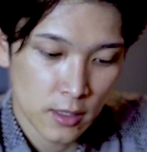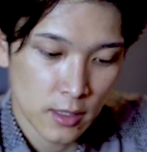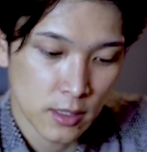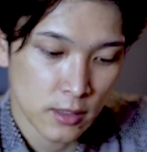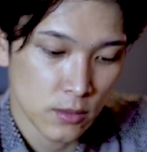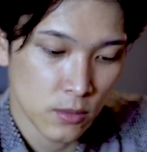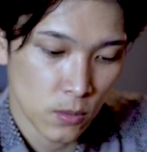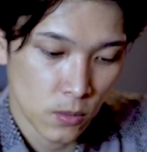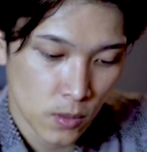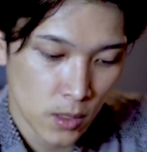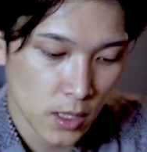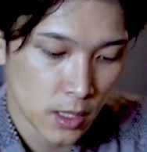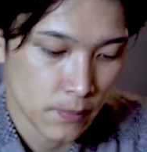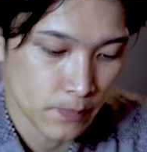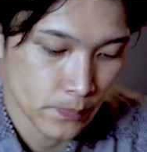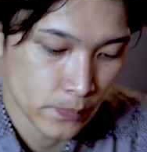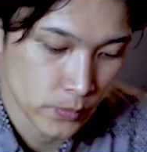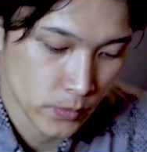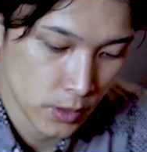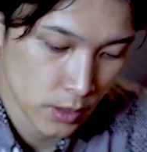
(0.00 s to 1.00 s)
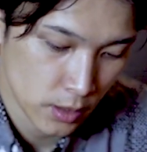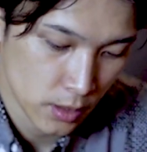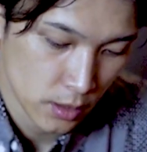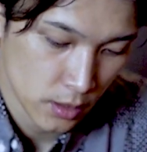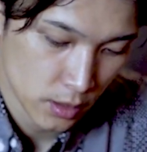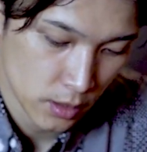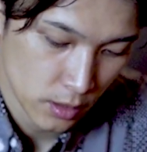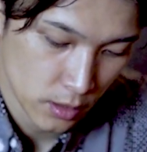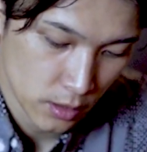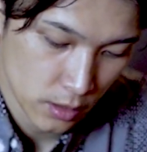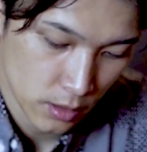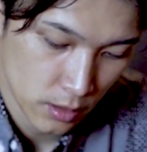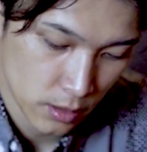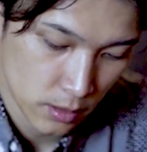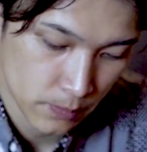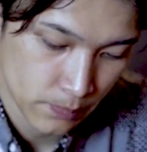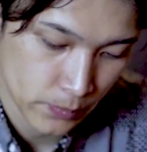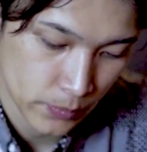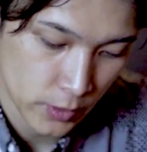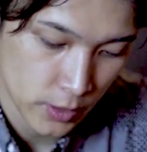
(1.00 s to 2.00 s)
あとは、
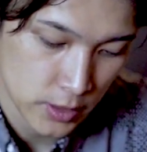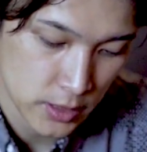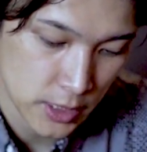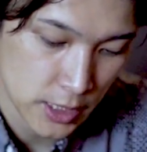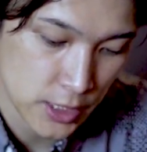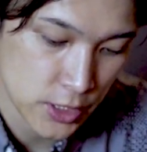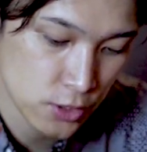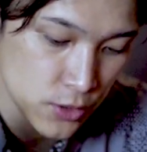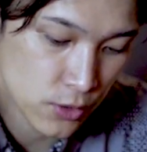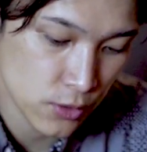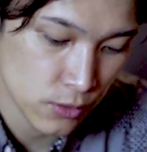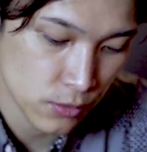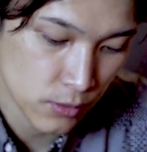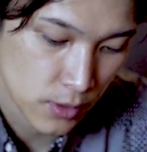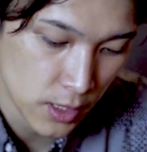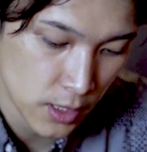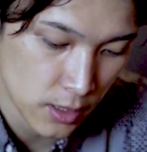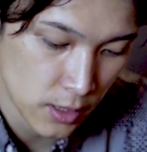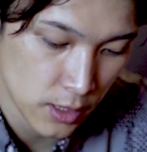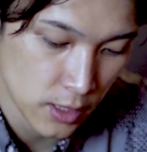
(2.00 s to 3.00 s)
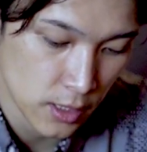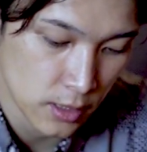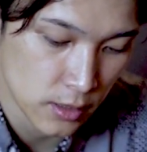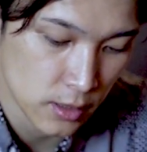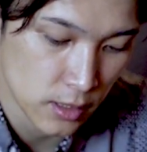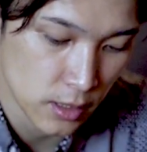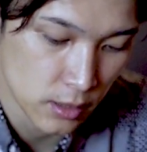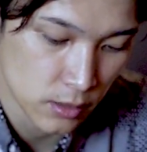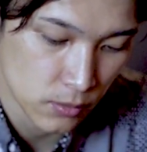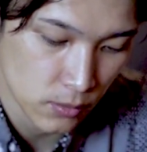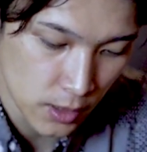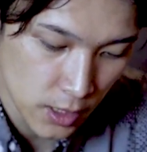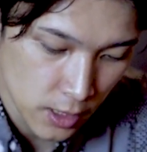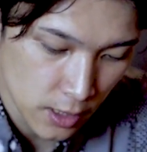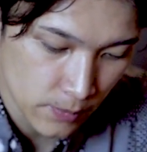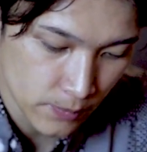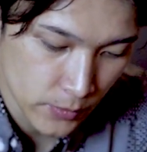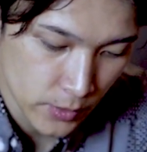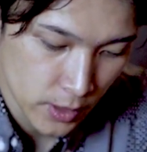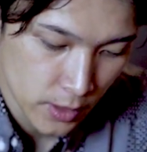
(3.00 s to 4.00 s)
えー、スケジュールの管理だったりと
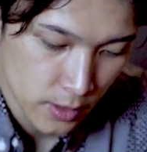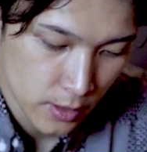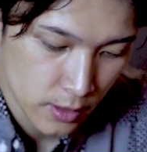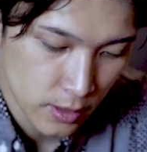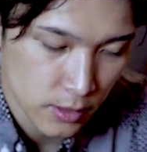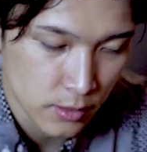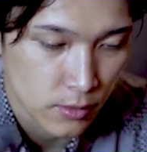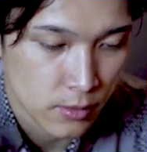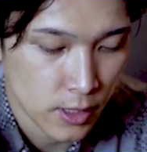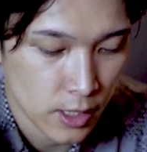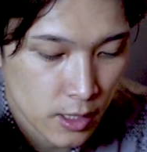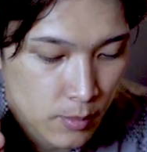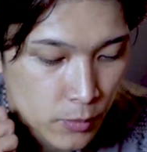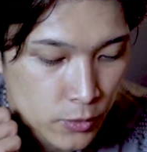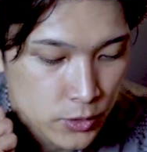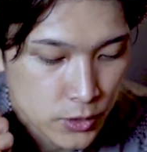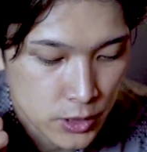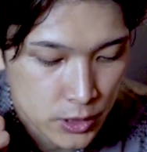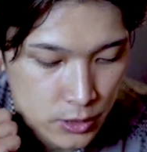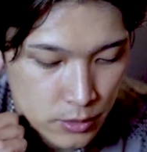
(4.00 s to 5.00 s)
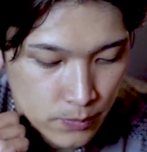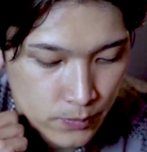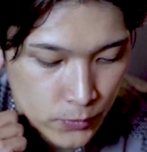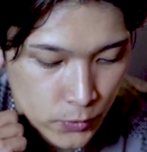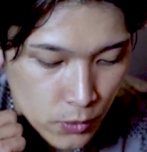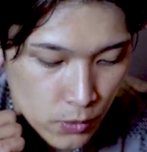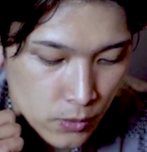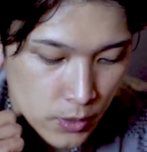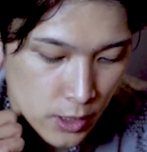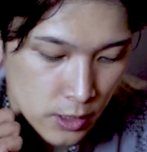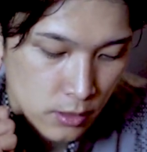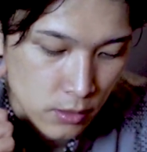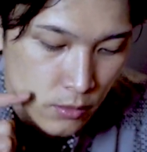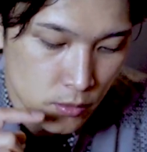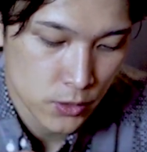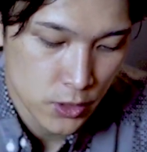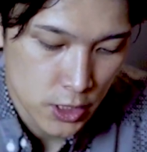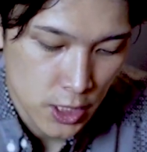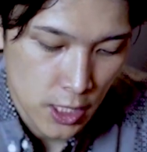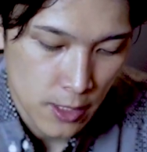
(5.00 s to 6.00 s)
か、えっ、ー、と、AirPods と連
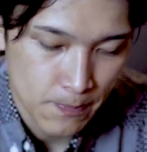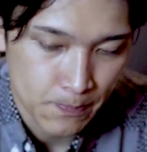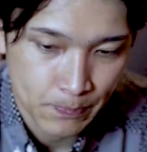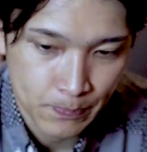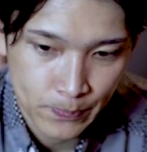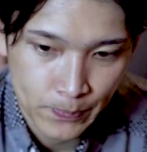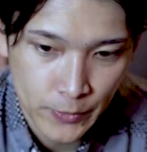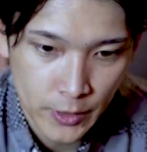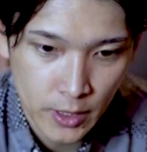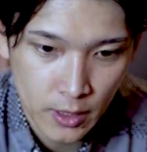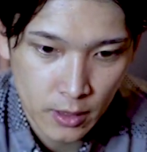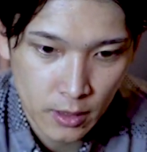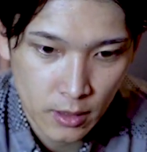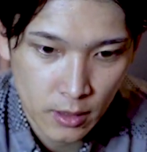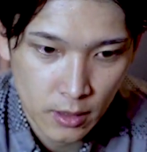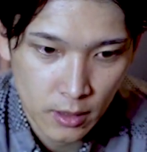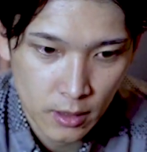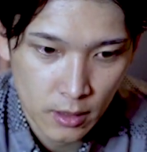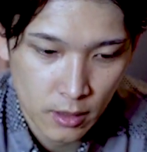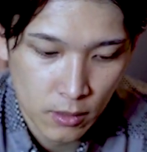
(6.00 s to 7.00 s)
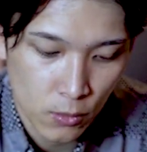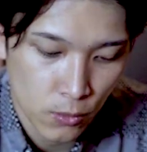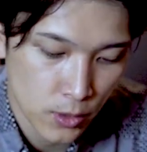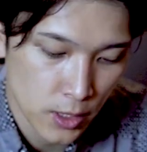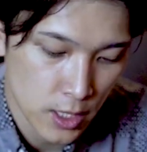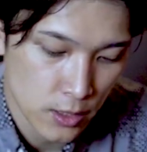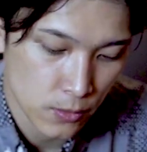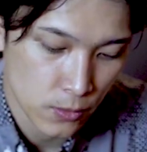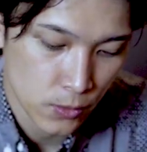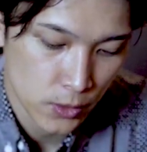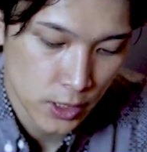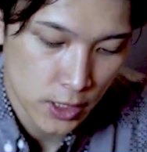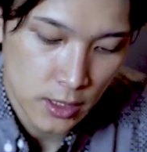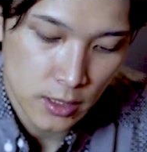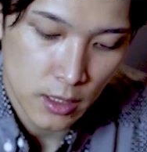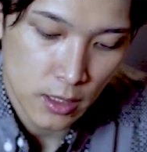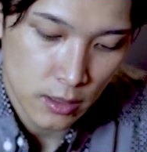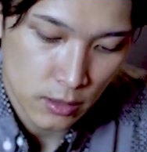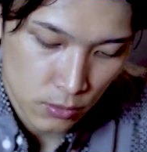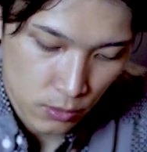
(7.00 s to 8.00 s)
動して、えー、音楽を聴
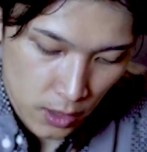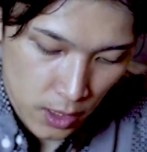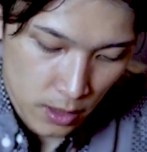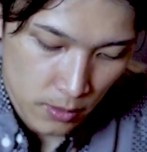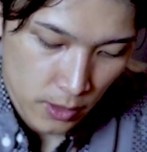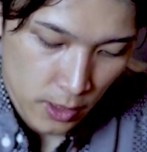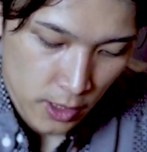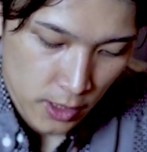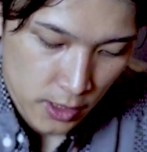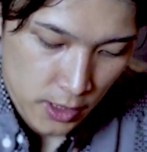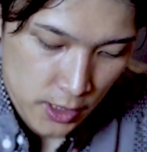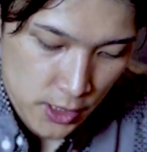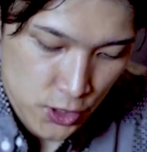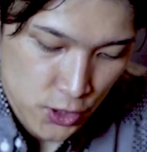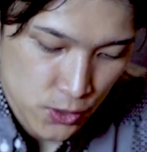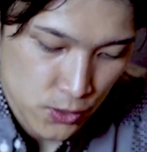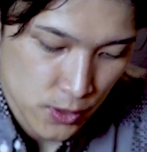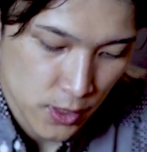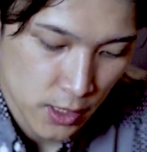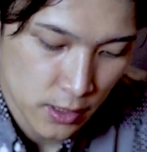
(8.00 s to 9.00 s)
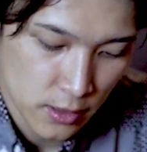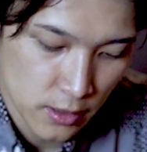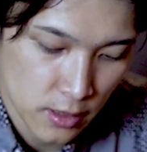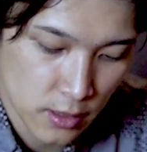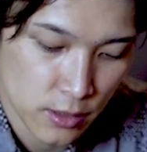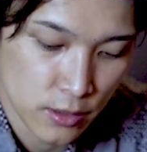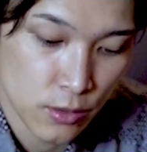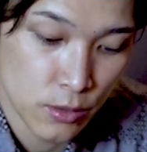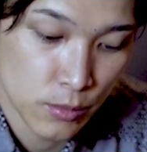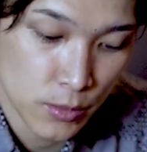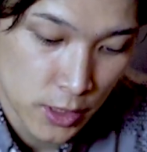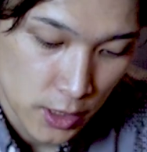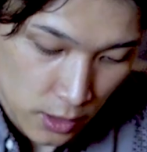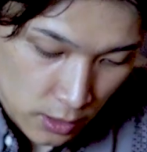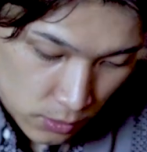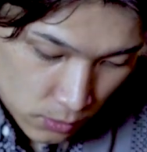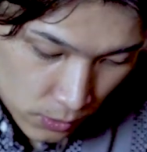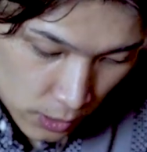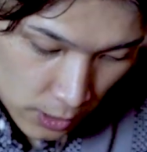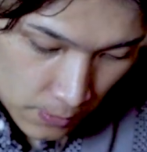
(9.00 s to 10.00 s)
いたりとか、え週間天気を見た
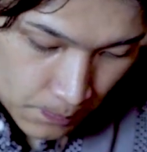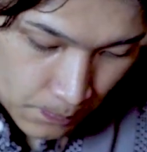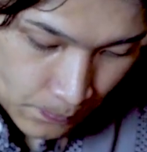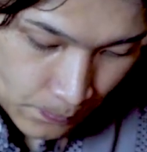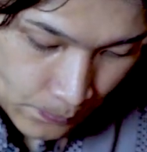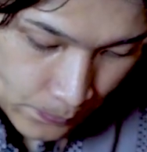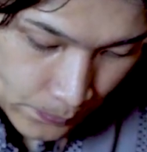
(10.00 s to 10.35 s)
りとか、